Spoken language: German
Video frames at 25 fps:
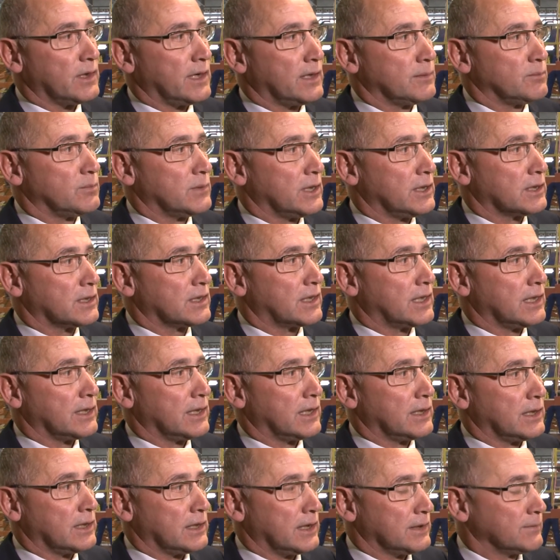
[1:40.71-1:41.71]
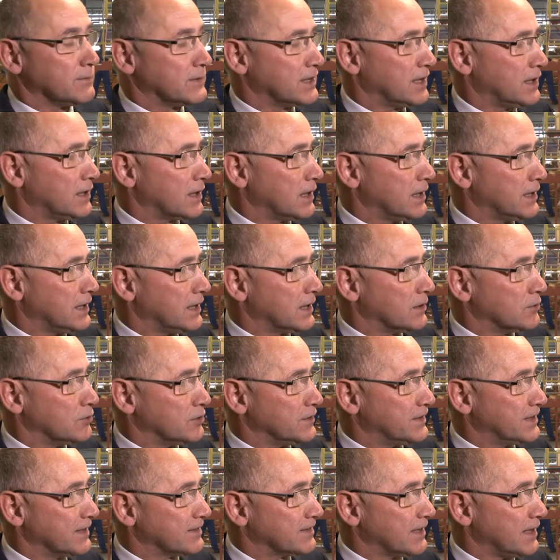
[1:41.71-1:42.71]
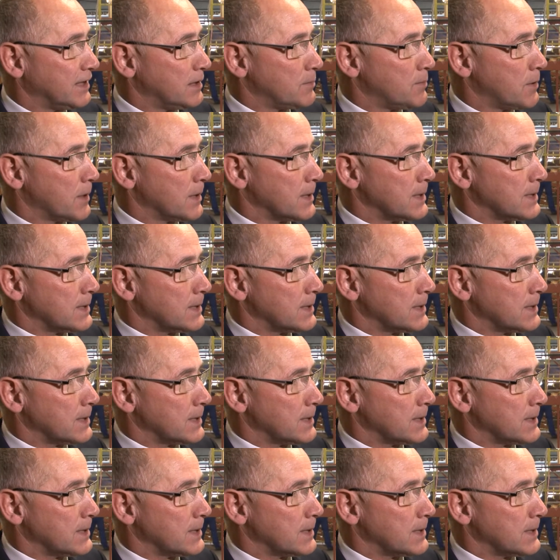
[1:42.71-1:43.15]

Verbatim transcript: an, Markt, äh, an den Tag legen und deshalb